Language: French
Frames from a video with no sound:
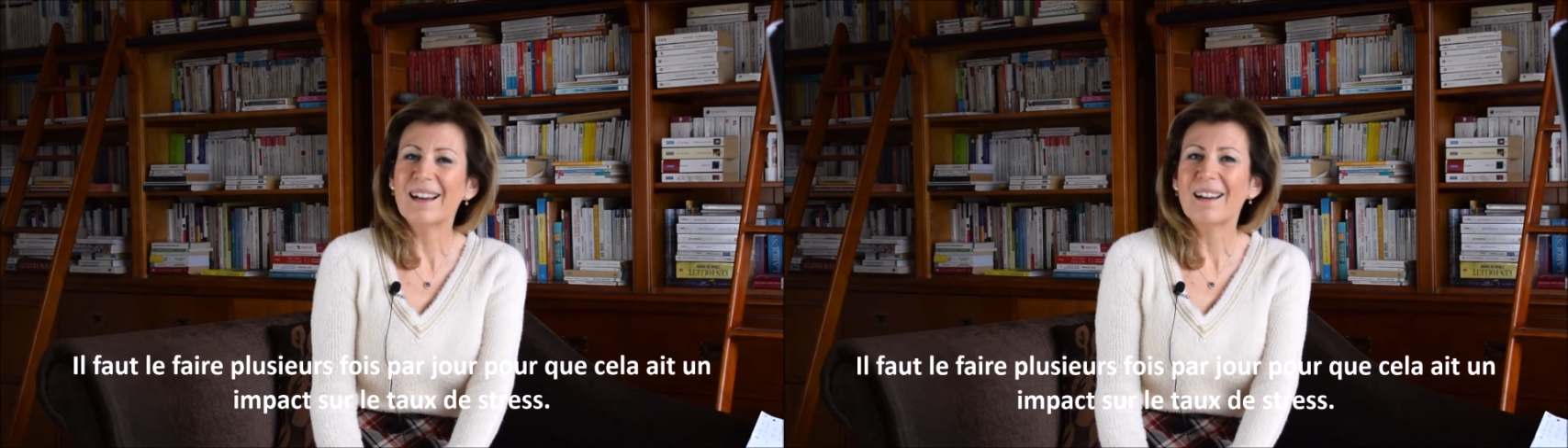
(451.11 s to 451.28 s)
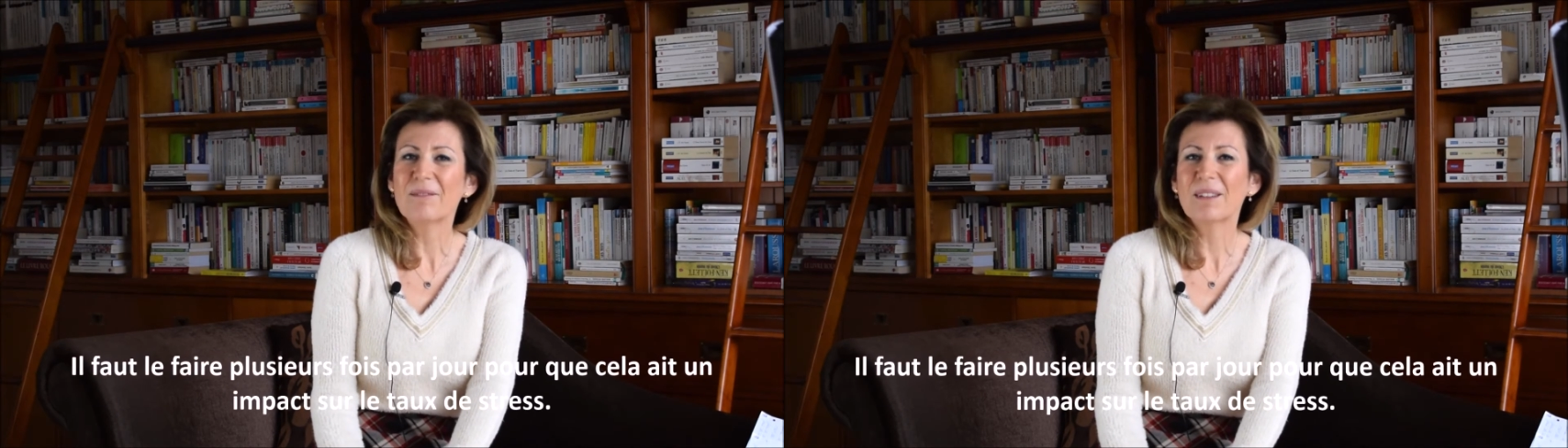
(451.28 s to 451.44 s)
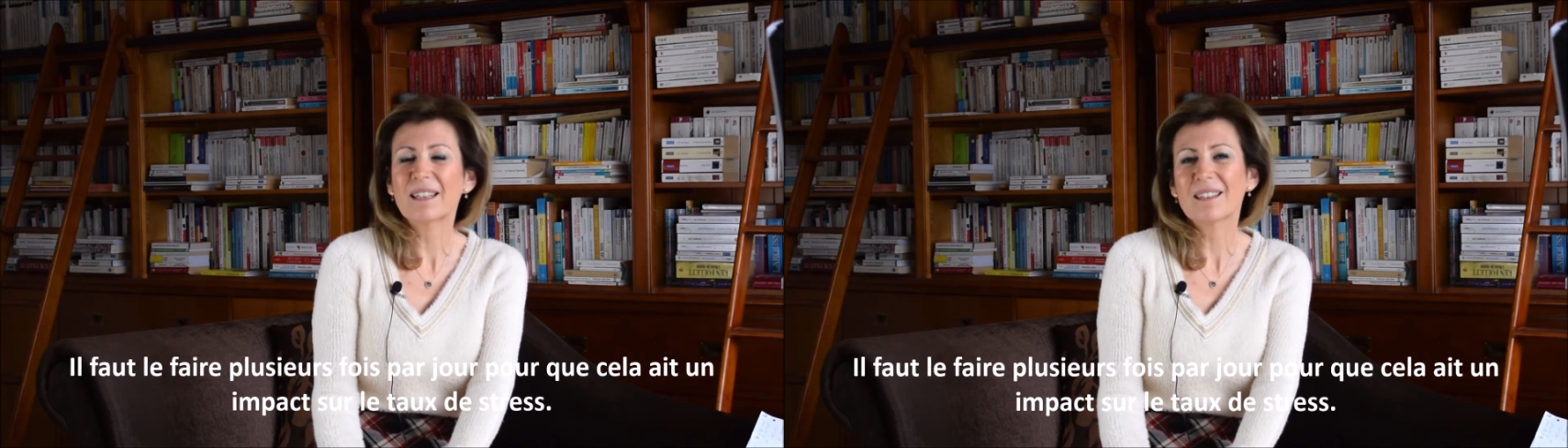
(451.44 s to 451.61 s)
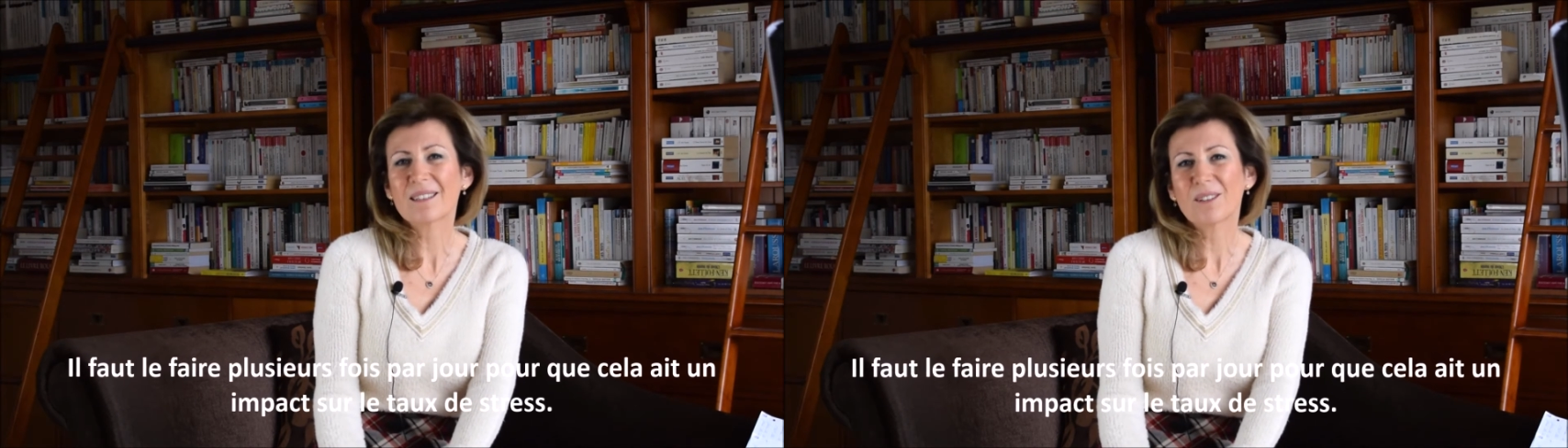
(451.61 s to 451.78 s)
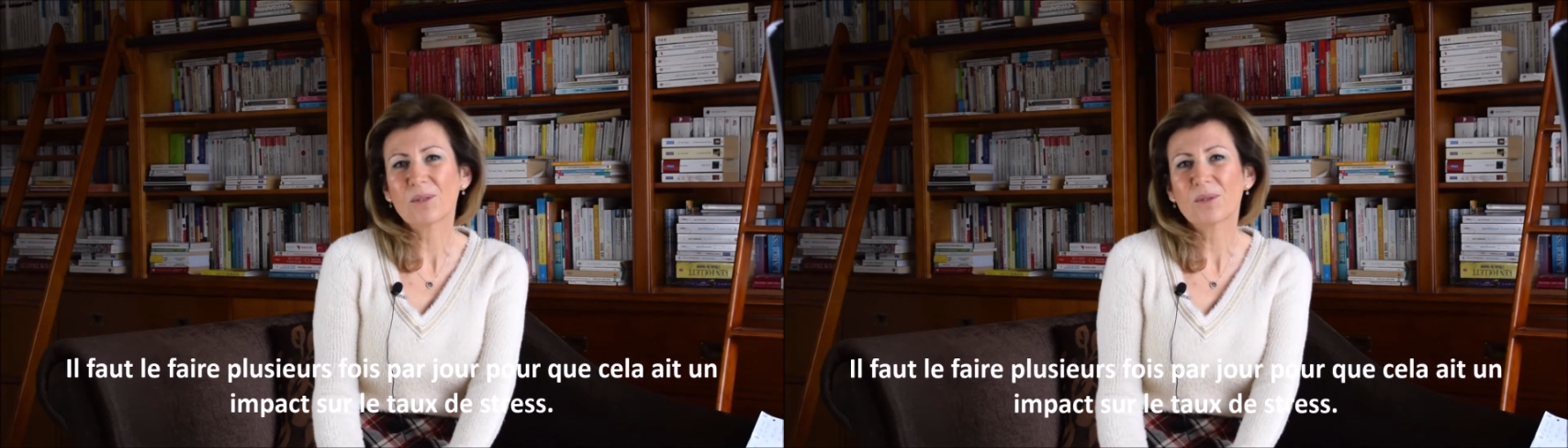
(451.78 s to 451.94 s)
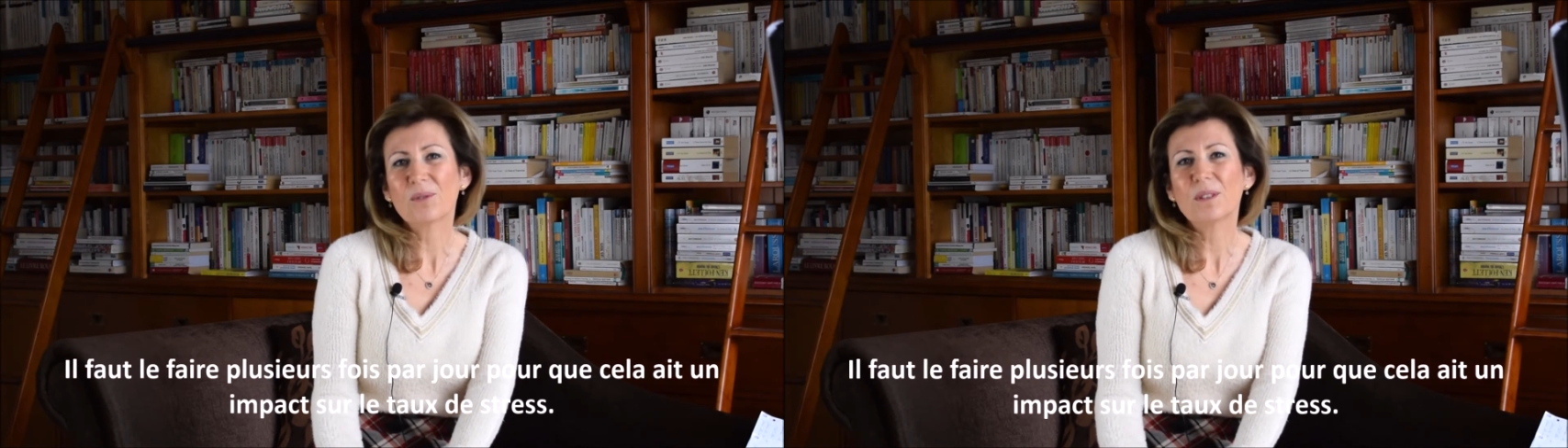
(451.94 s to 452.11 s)
à faire
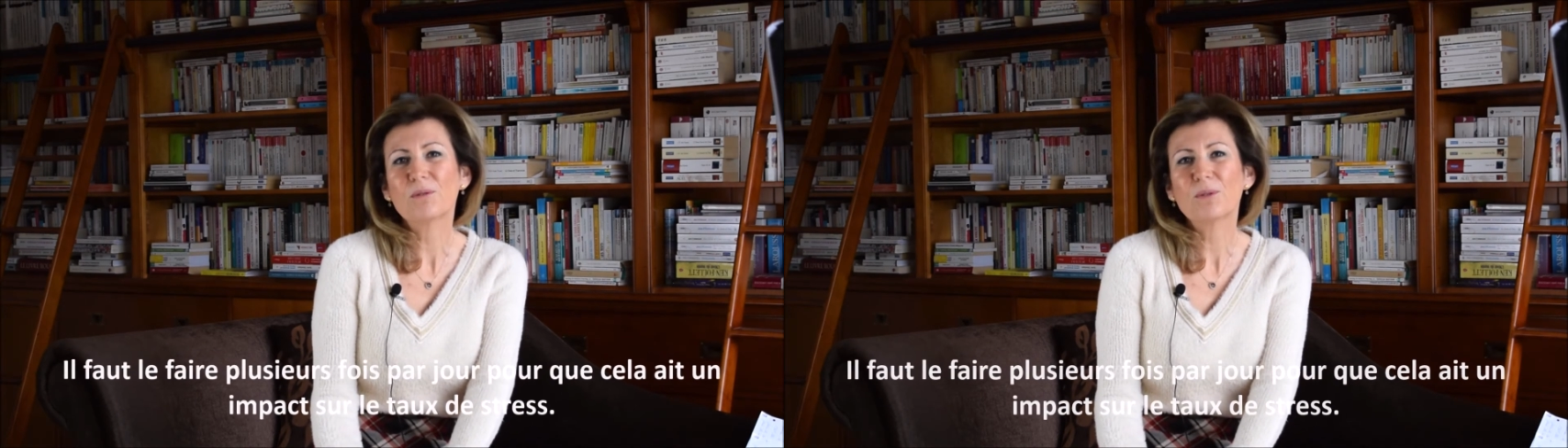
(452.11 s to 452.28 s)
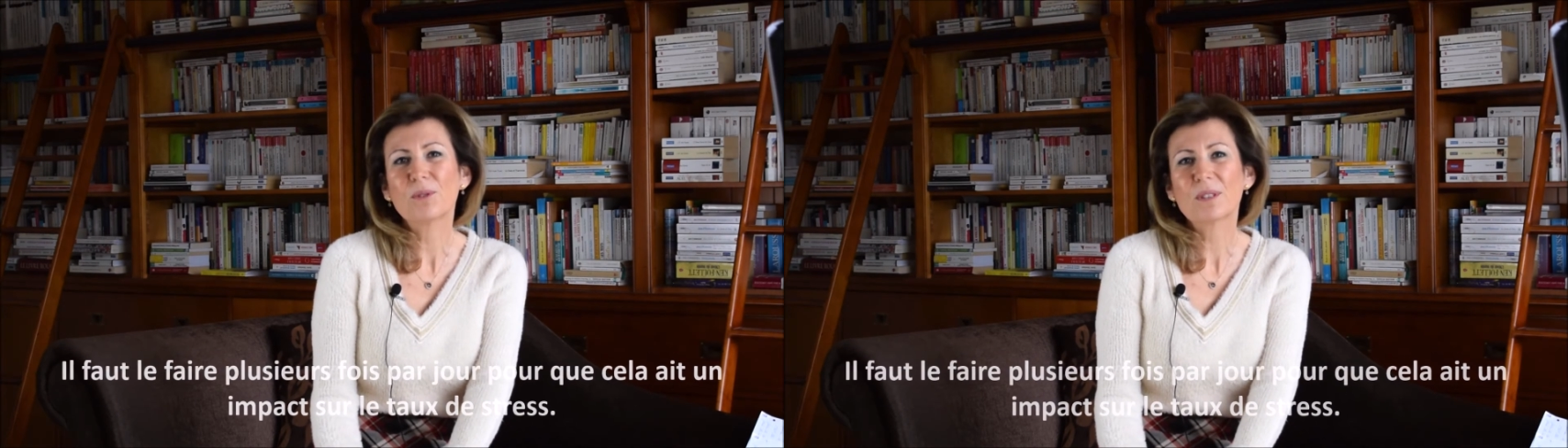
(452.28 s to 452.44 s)
descendre le niveau de